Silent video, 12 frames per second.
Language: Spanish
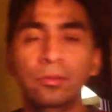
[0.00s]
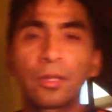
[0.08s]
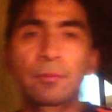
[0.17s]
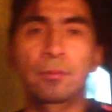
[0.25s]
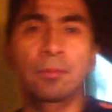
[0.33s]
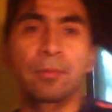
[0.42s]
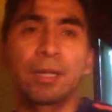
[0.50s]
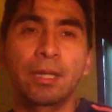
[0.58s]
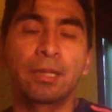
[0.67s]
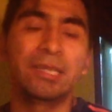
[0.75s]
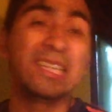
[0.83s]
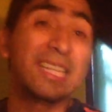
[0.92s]
Ustedes me van
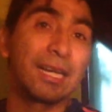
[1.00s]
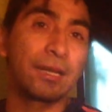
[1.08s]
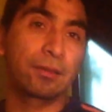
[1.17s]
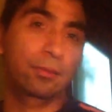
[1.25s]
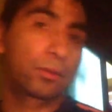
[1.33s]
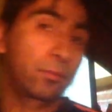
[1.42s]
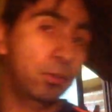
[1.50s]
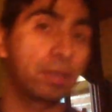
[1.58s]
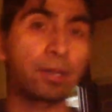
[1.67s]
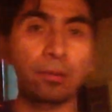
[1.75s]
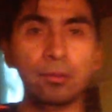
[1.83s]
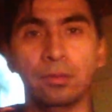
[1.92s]
a indicar dónde fue
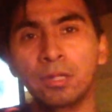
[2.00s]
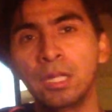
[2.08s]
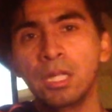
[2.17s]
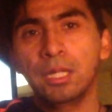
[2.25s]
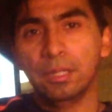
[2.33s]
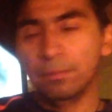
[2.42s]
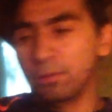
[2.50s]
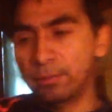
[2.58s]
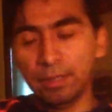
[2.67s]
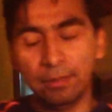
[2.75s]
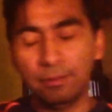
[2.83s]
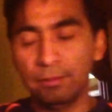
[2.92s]
el error y me,
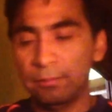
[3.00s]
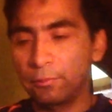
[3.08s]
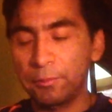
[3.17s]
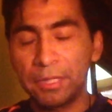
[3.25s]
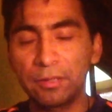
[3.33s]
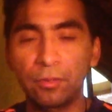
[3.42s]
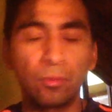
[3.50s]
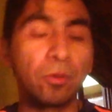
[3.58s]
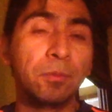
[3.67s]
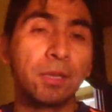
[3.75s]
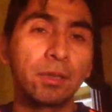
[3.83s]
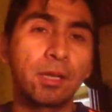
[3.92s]
van, a, hacer un
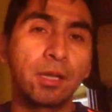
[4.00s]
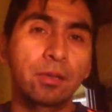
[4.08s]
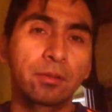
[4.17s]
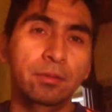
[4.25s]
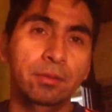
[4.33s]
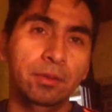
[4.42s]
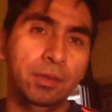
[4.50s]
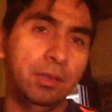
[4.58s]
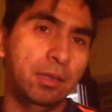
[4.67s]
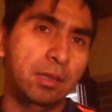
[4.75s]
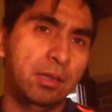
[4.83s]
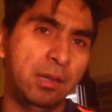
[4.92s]
comentario
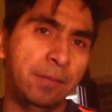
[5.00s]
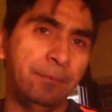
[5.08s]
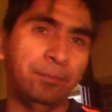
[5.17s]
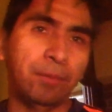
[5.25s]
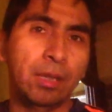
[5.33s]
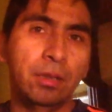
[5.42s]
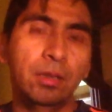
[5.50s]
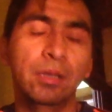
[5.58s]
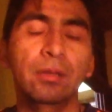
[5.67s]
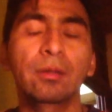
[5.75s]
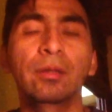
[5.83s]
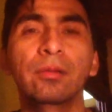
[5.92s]
en, la, en